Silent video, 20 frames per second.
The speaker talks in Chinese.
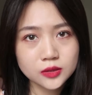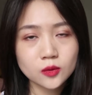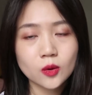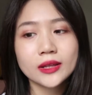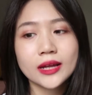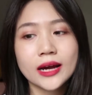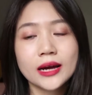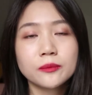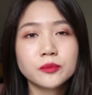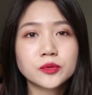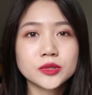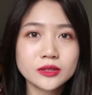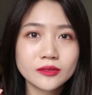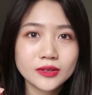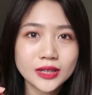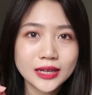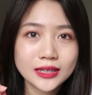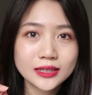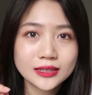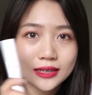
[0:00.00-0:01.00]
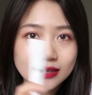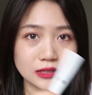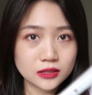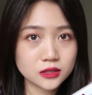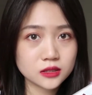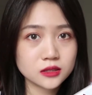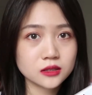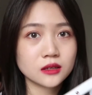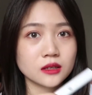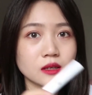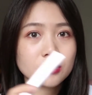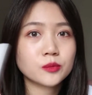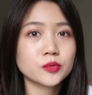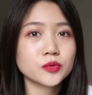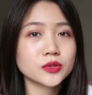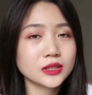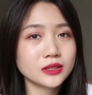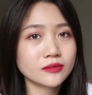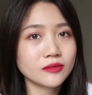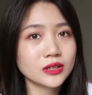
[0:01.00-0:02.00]
欢它？不是因为它的颜色，也不是
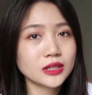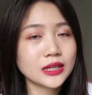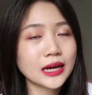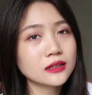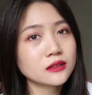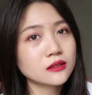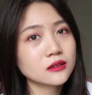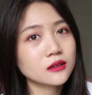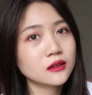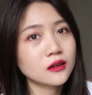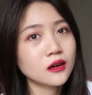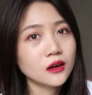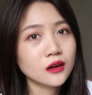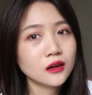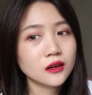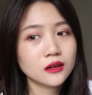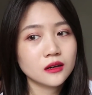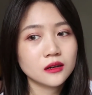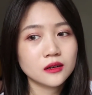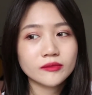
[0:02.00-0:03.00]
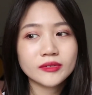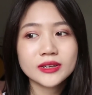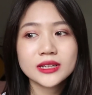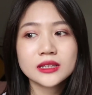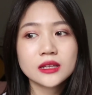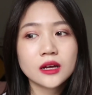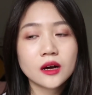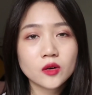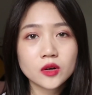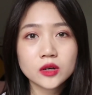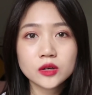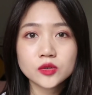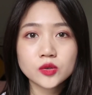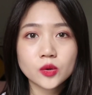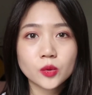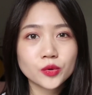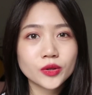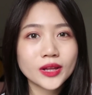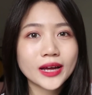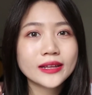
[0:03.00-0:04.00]
因为它的呃味道，各种。我觉
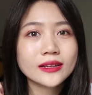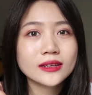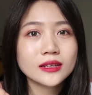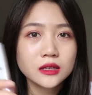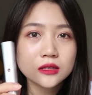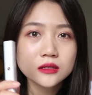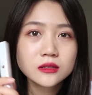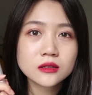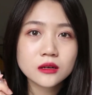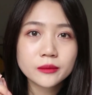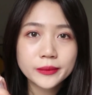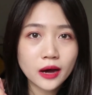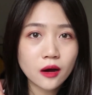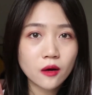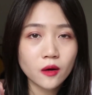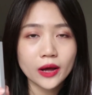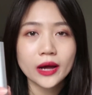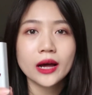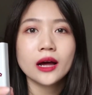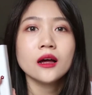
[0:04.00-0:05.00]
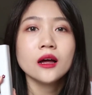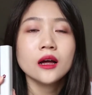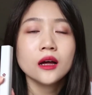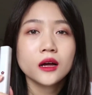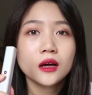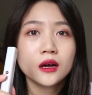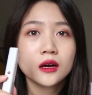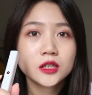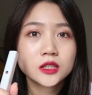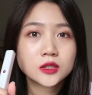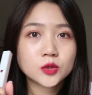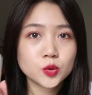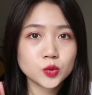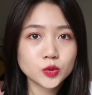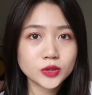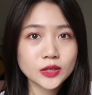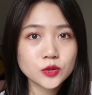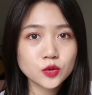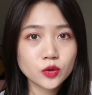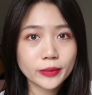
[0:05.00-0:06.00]
得它的颜色特别好看，呃，涂
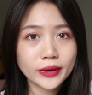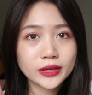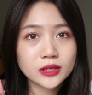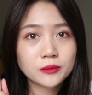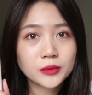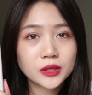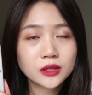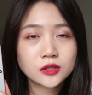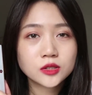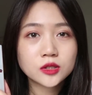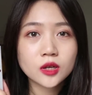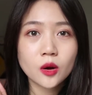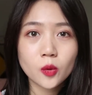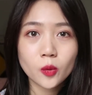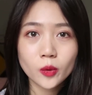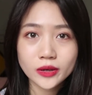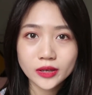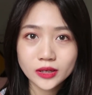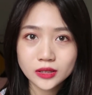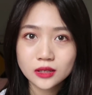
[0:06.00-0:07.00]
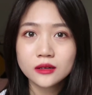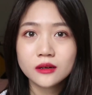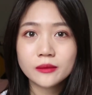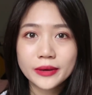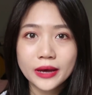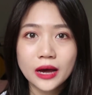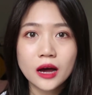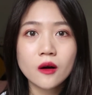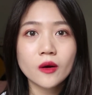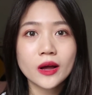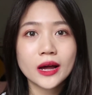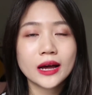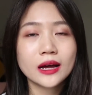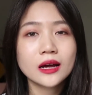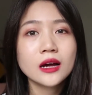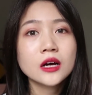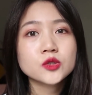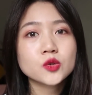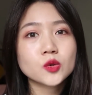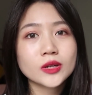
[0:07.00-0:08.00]
在嘴巴上面的效果也特别好看。
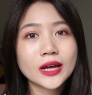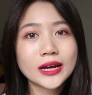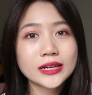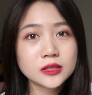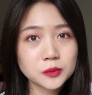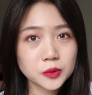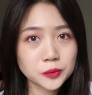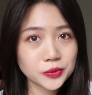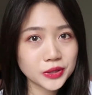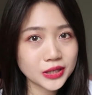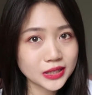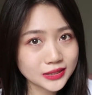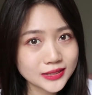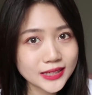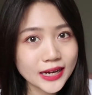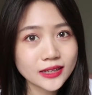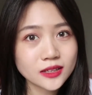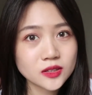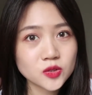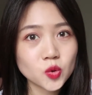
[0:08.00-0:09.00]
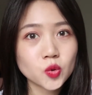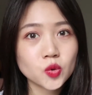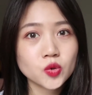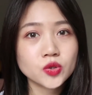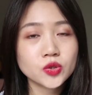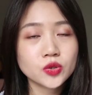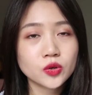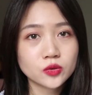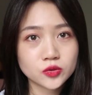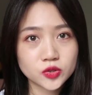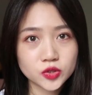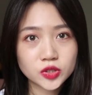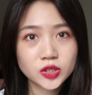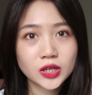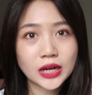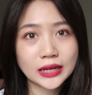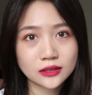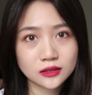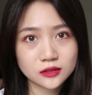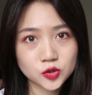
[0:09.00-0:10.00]
就是它这么平价能做出这种质
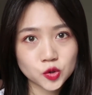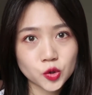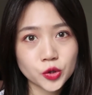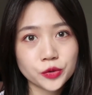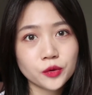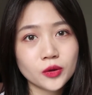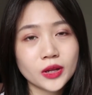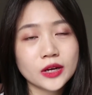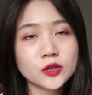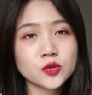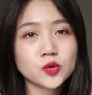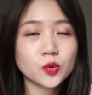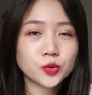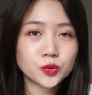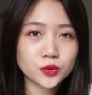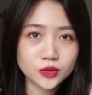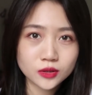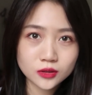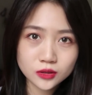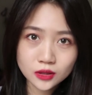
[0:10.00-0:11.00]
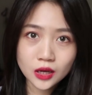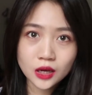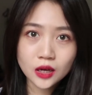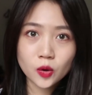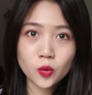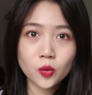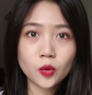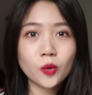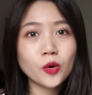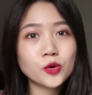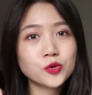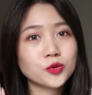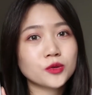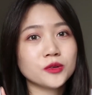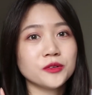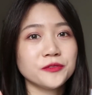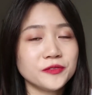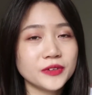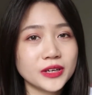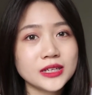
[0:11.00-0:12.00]
感的唇釉来说，我觉得国货做的
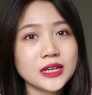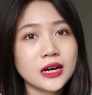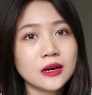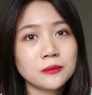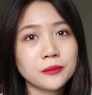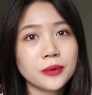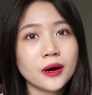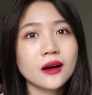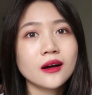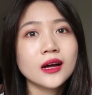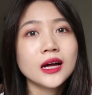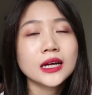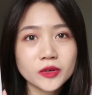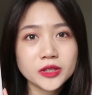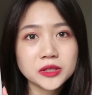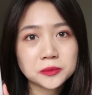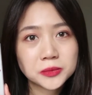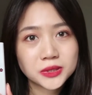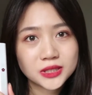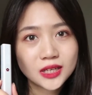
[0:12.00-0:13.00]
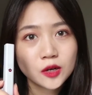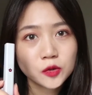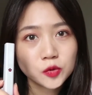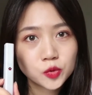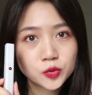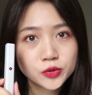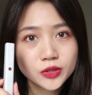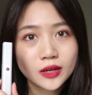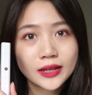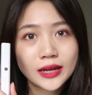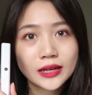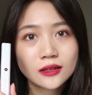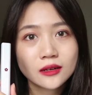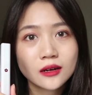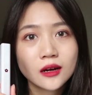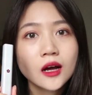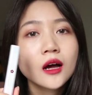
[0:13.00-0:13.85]
非常棒。我为什么今天要吐槽它呢？